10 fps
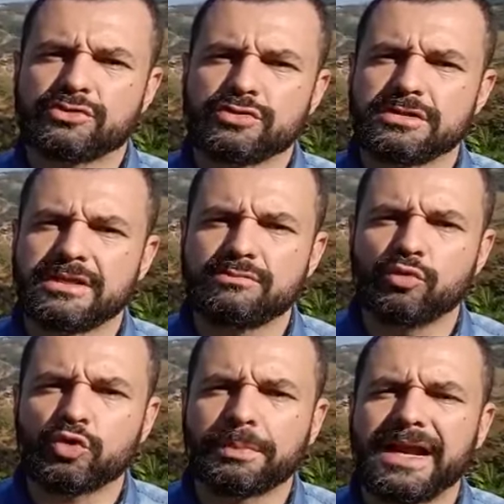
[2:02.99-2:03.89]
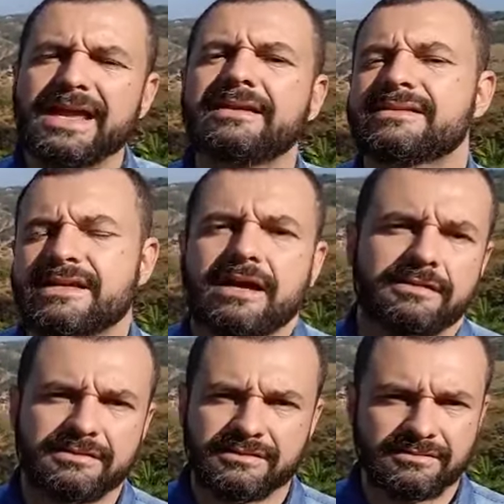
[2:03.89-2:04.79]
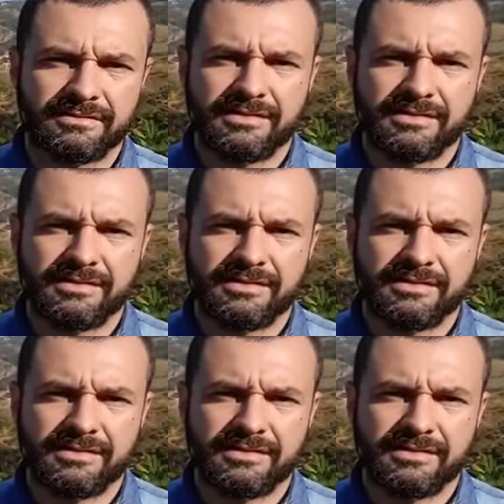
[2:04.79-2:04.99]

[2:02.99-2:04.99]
Jesus Cristo tem muito para realizar ainda.